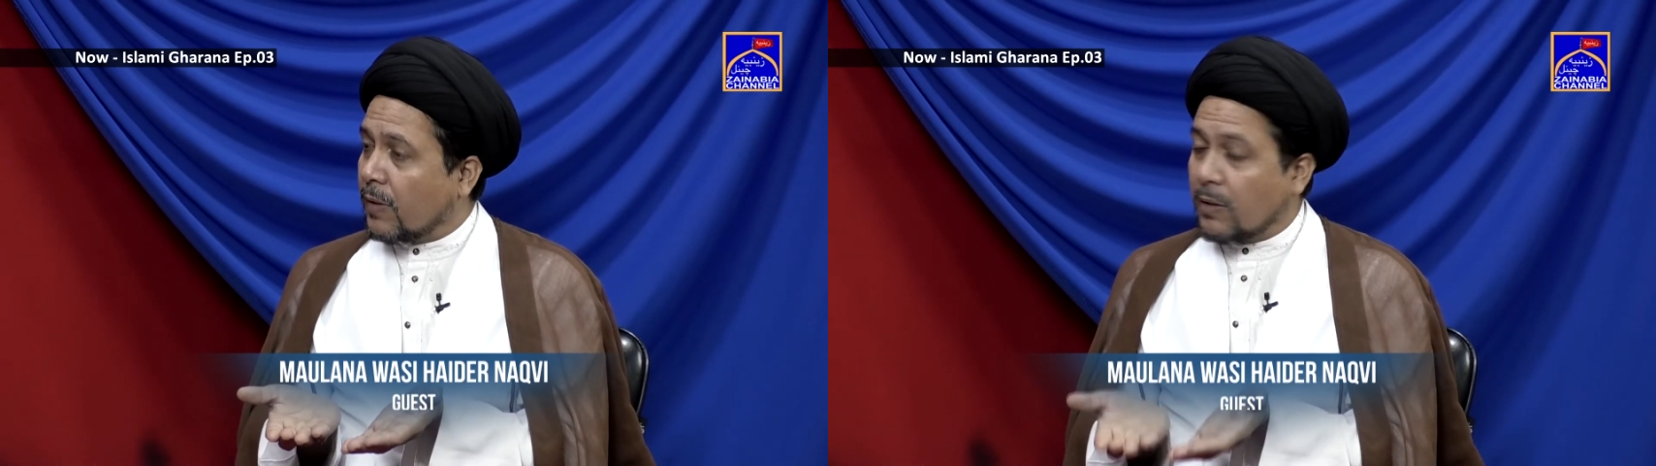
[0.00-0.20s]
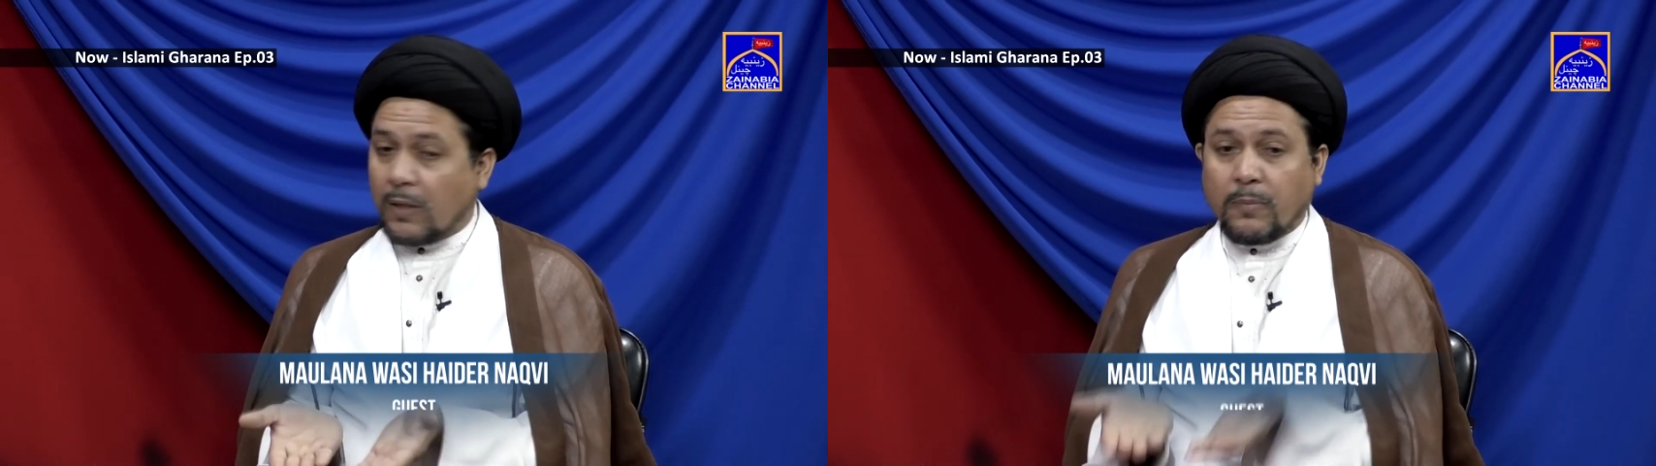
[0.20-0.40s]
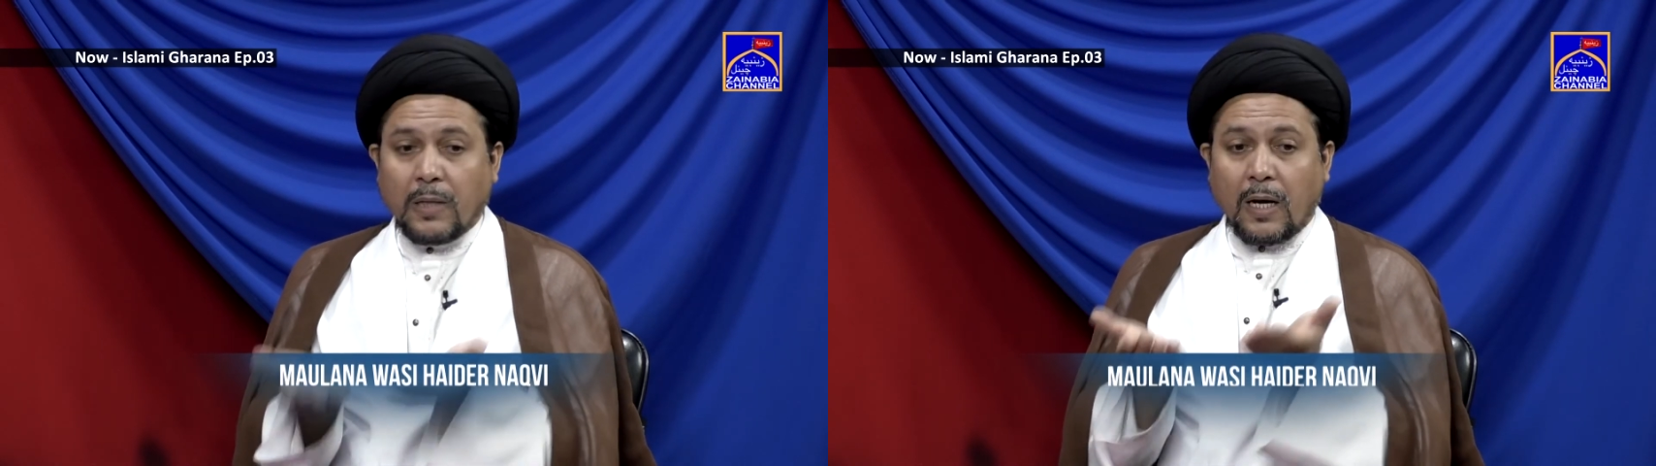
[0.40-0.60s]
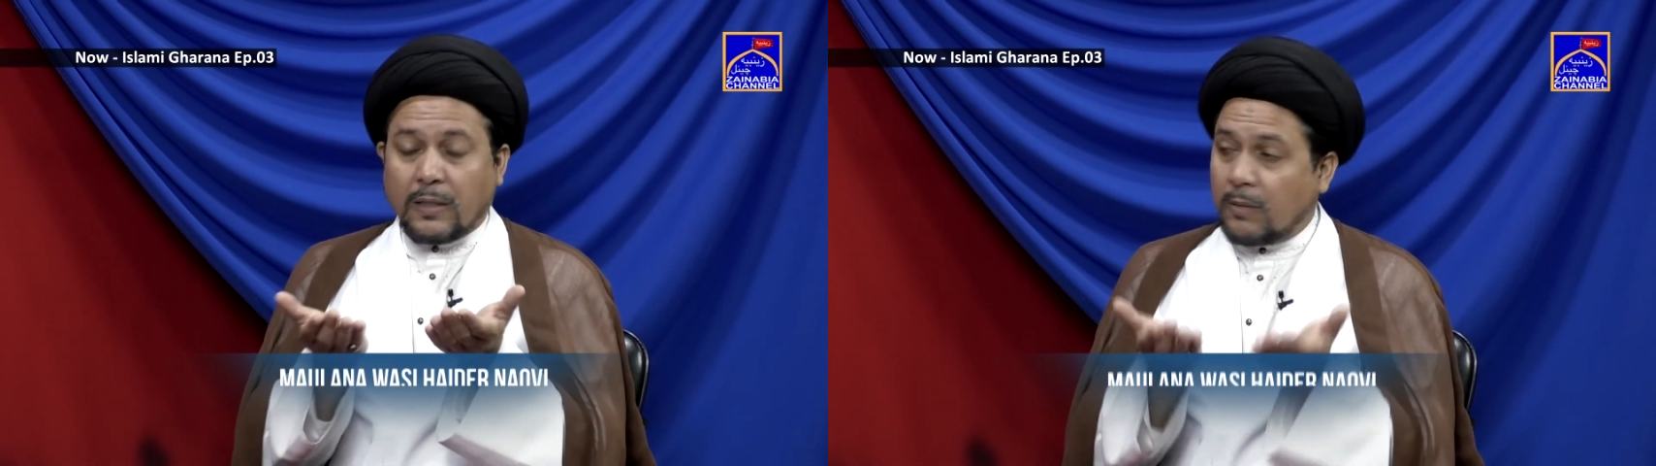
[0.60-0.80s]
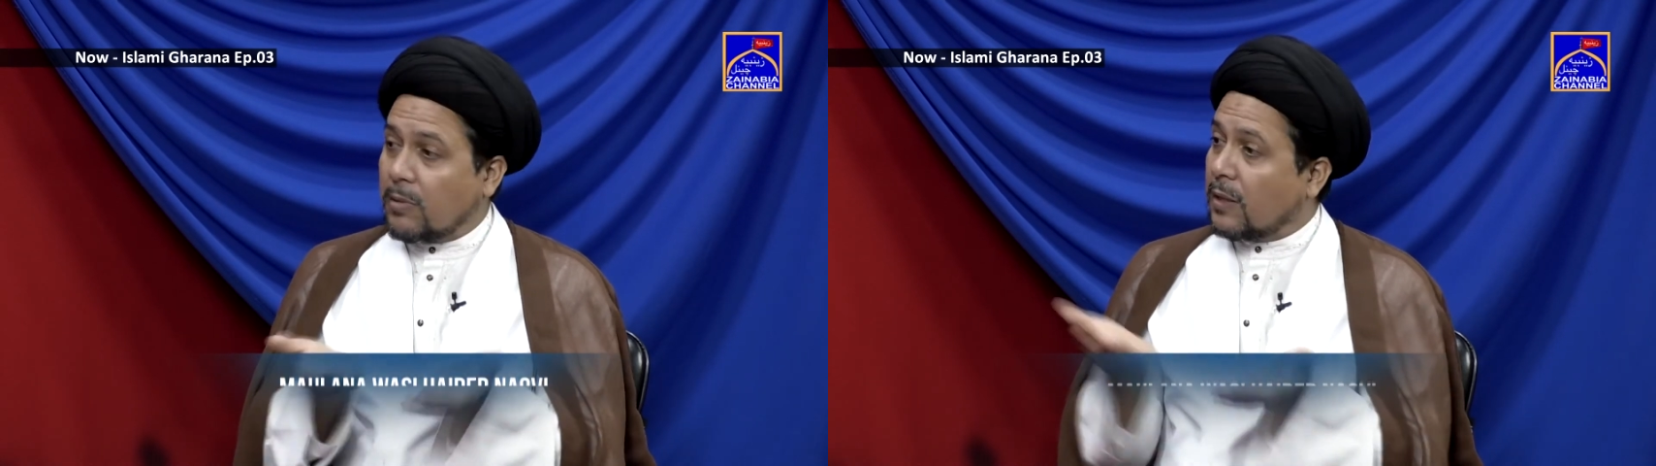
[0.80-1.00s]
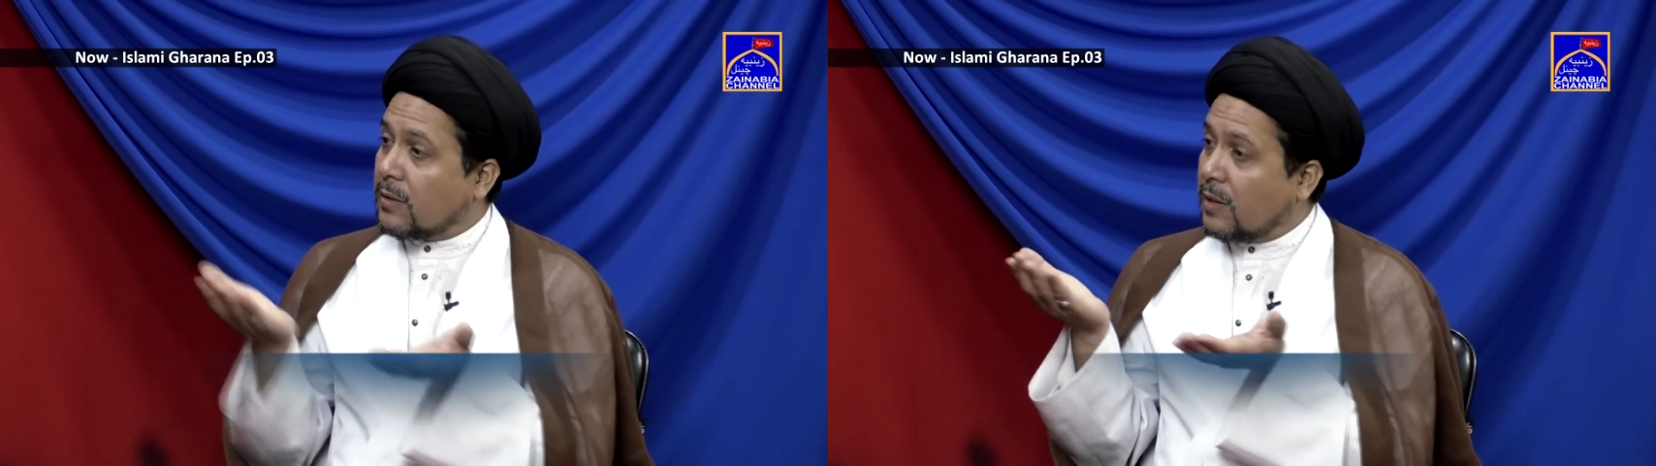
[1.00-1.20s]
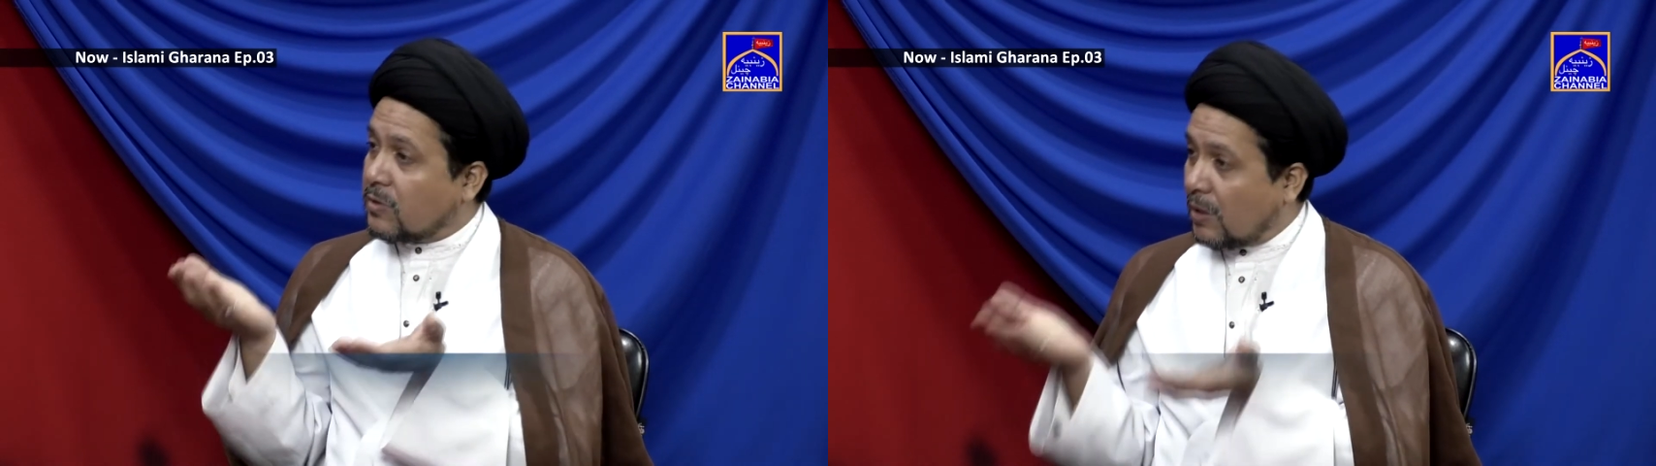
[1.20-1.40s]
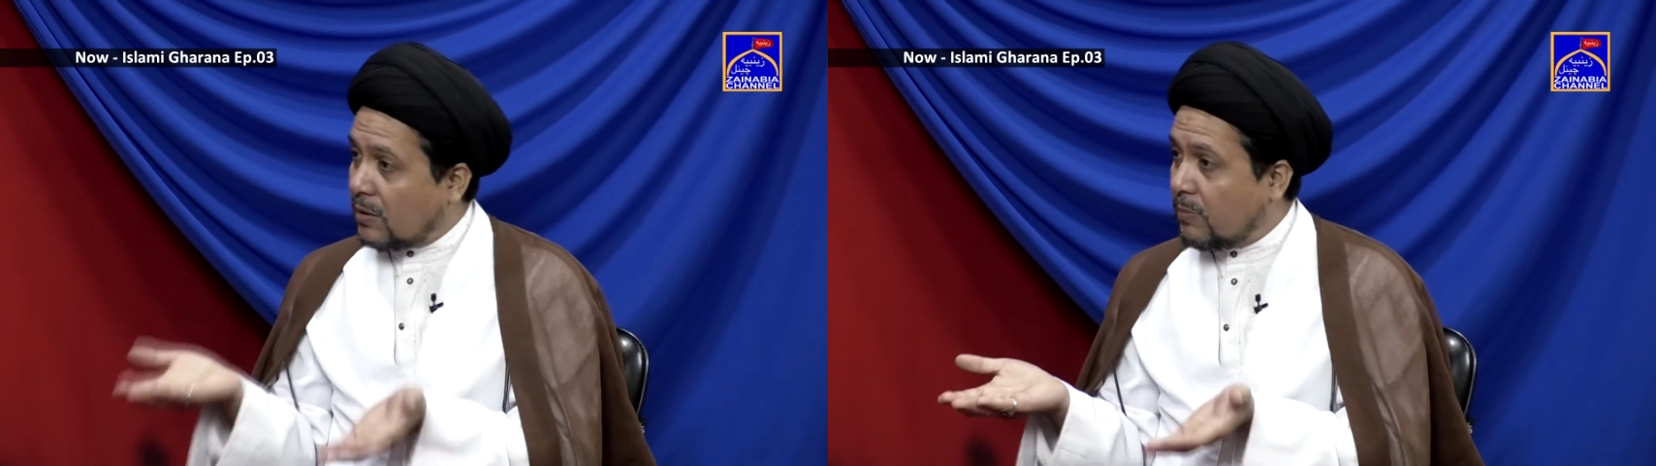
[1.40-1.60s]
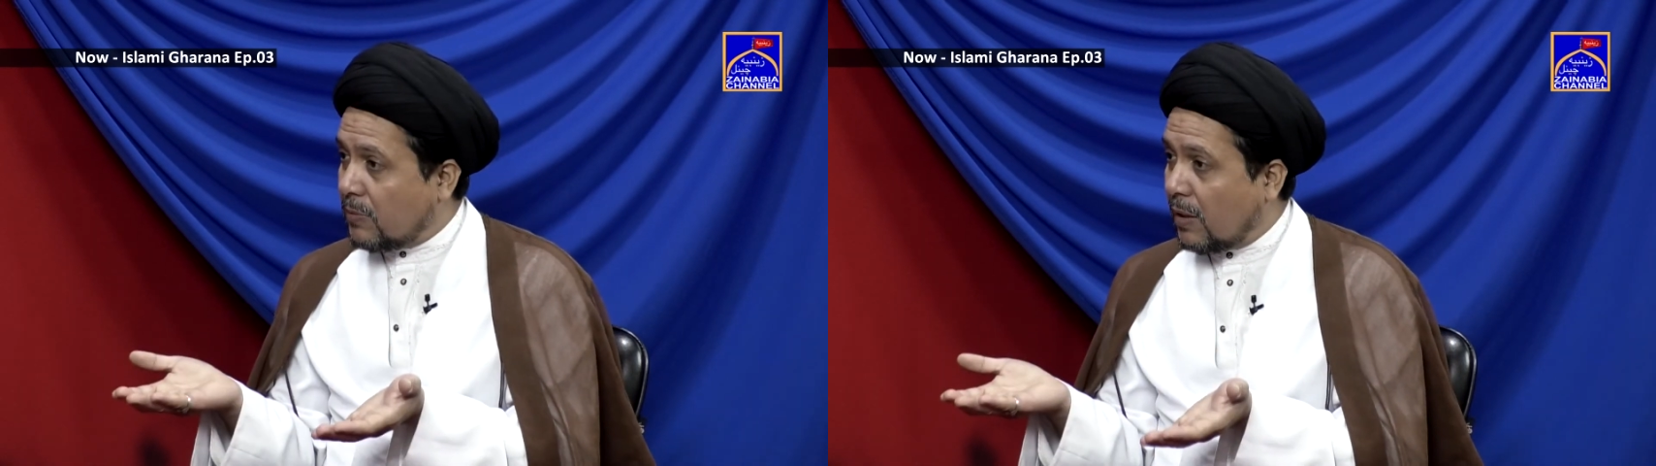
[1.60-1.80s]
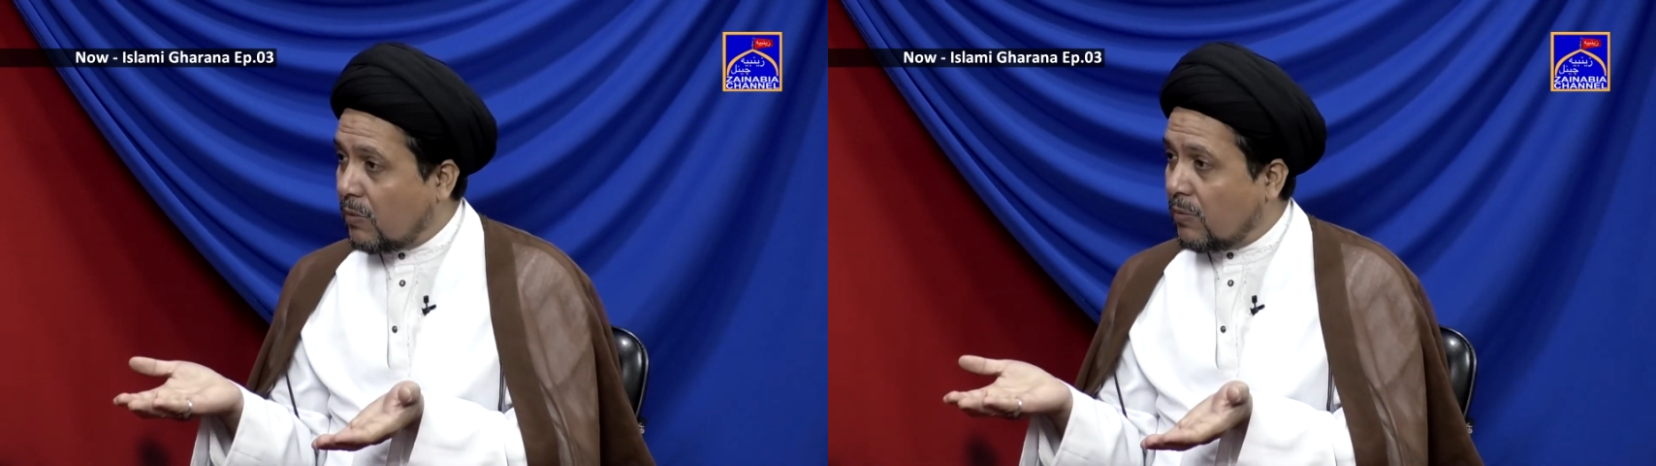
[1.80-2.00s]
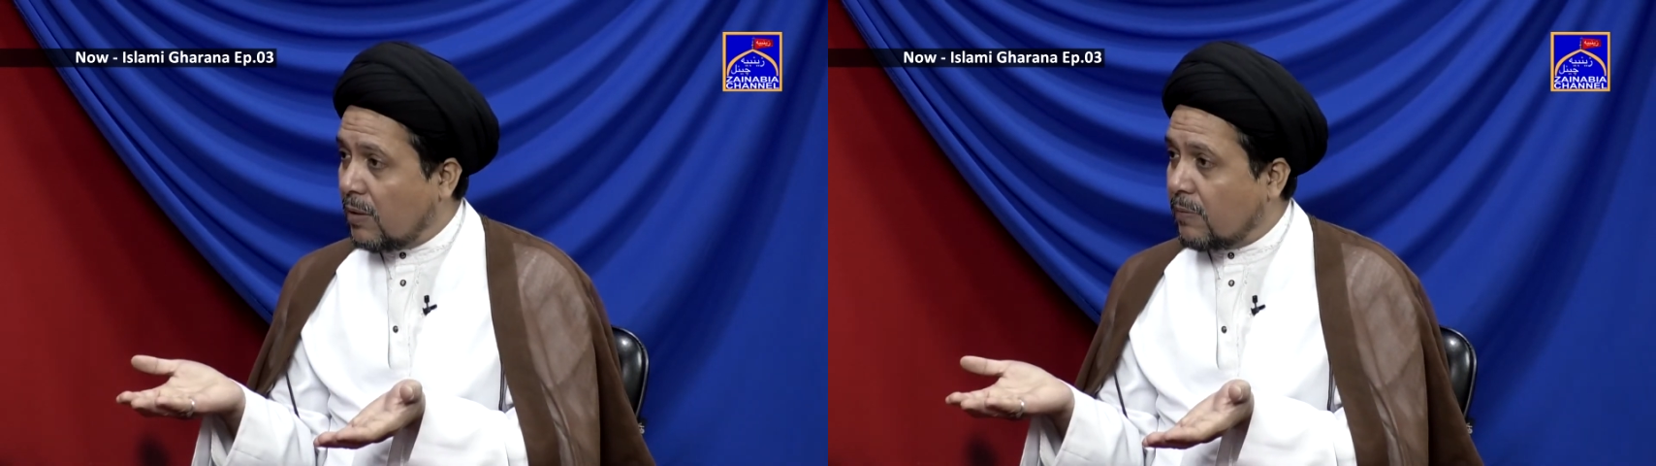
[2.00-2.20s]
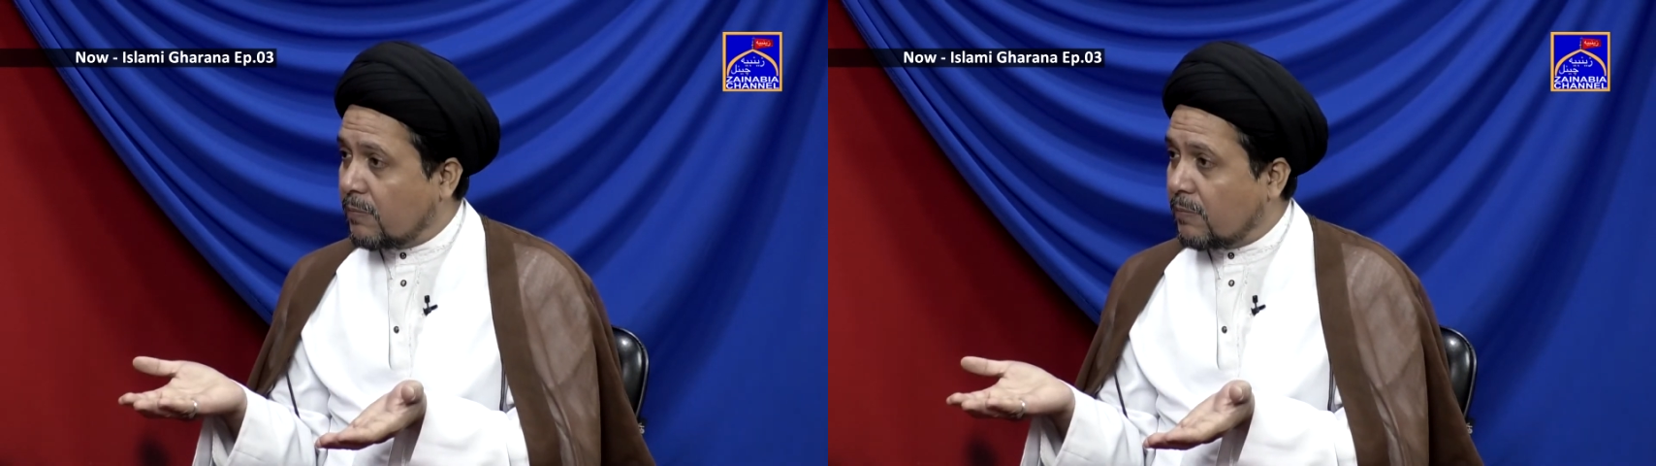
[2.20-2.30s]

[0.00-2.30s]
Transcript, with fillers: जनाब आदम का कितना सख्त इम्तहान हुआ